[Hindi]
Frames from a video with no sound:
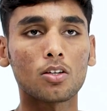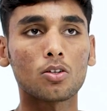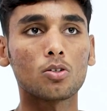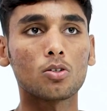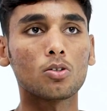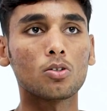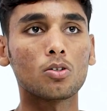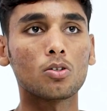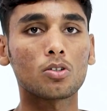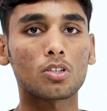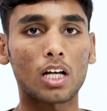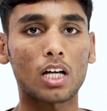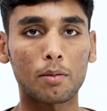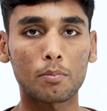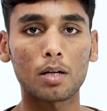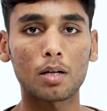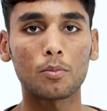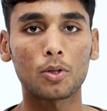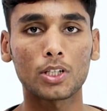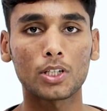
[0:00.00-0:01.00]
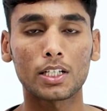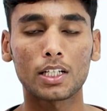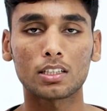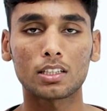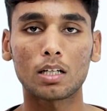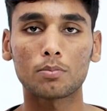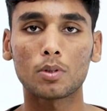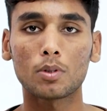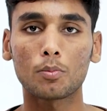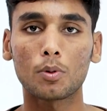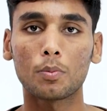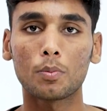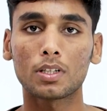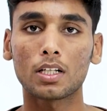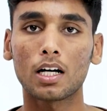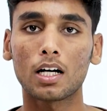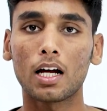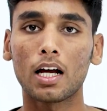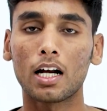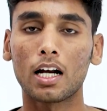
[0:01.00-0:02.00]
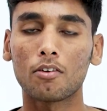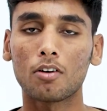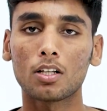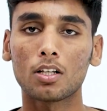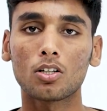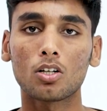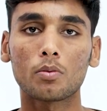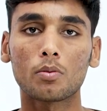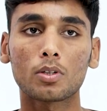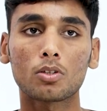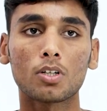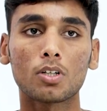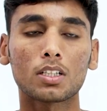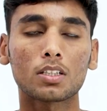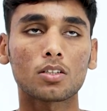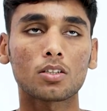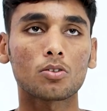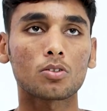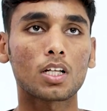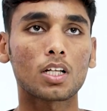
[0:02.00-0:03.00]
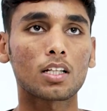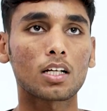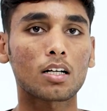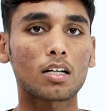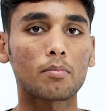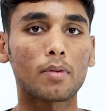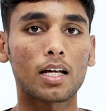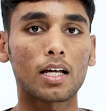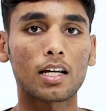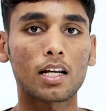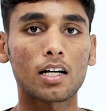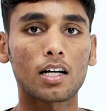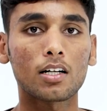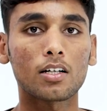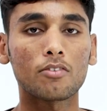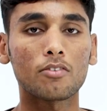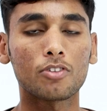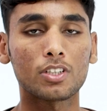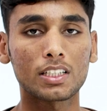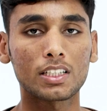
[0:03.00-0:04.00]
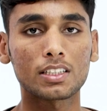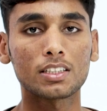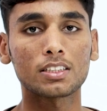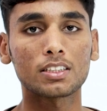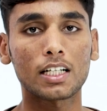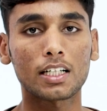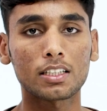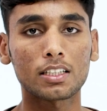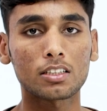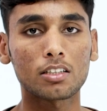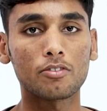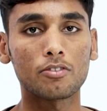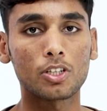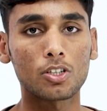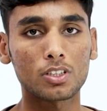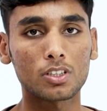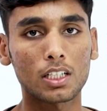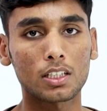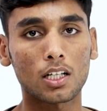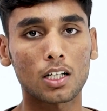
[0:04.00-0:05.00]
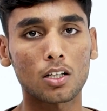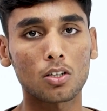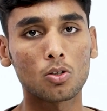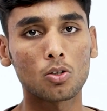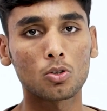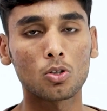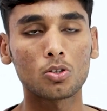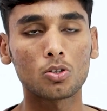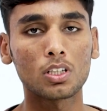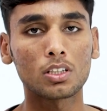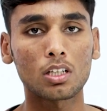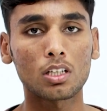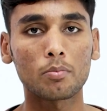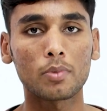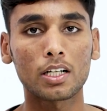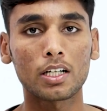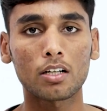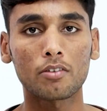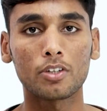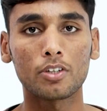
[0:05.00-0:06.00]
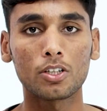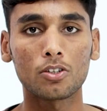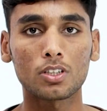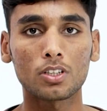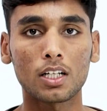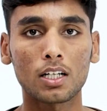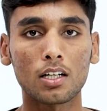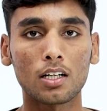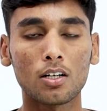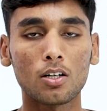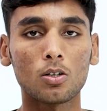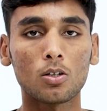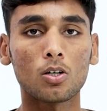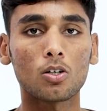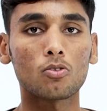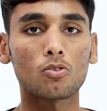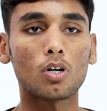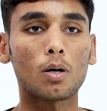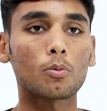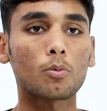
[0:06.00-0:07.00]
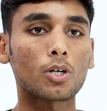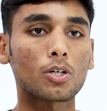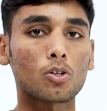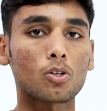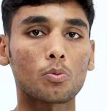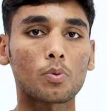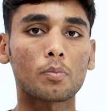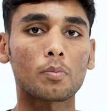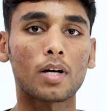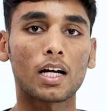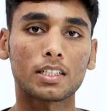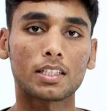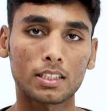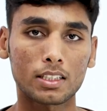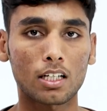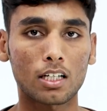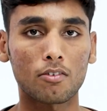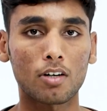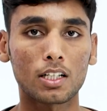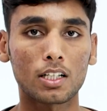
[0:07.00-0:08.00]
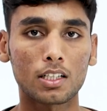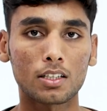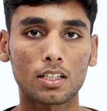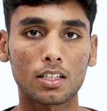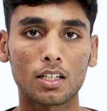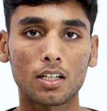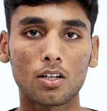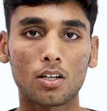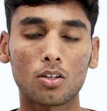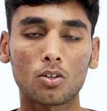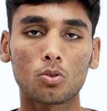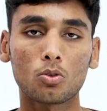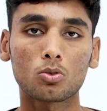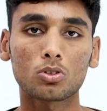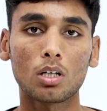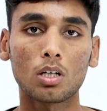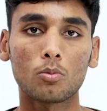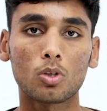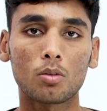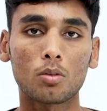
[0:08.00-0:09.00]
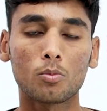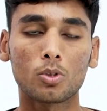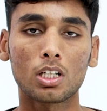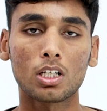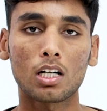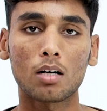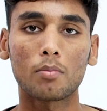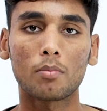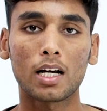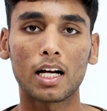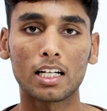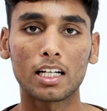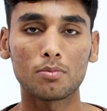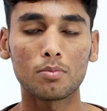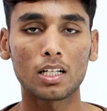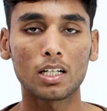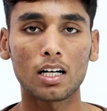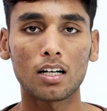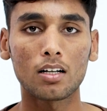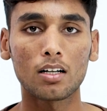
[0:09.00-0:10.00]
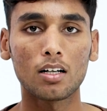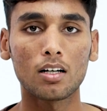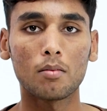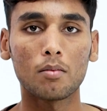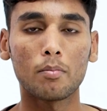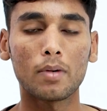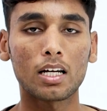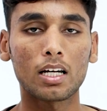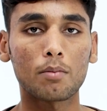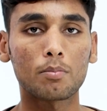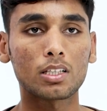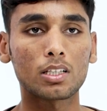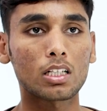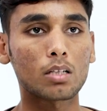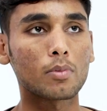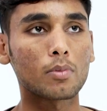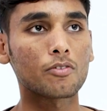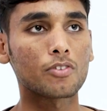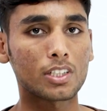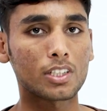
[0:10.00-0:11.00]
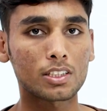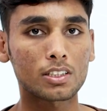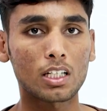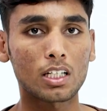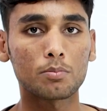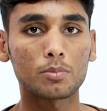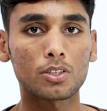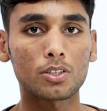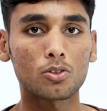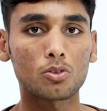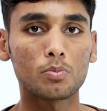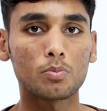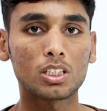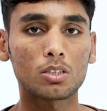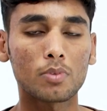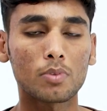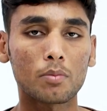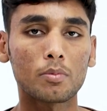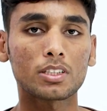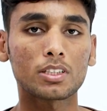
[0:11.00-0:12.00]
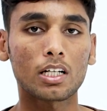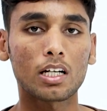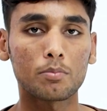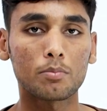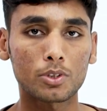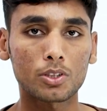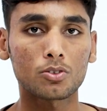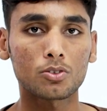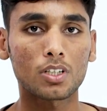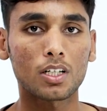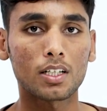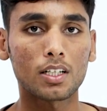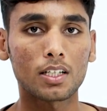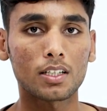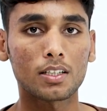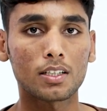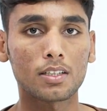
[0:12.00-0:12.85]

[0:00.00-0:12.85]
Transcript: तो टाइम कम होता है जैसे आप सबको पता है एंड वाले दिनों में तो ऐसे होता था कि मैं ना फिजिक्स इन सेकंड्स की वीडियोस देखता था दो दो तीन तीन मिनट की वीडियोस हैं और वो आपको एक टॉपिक बड़ा अच्छे से करवा देते हैं तो उसका मुझे, मुझे ना बड़ा एज मिला मैंने अपने तकरीबन फिजिक्स के एम सी बीस मिनट में सारे एम कर लिए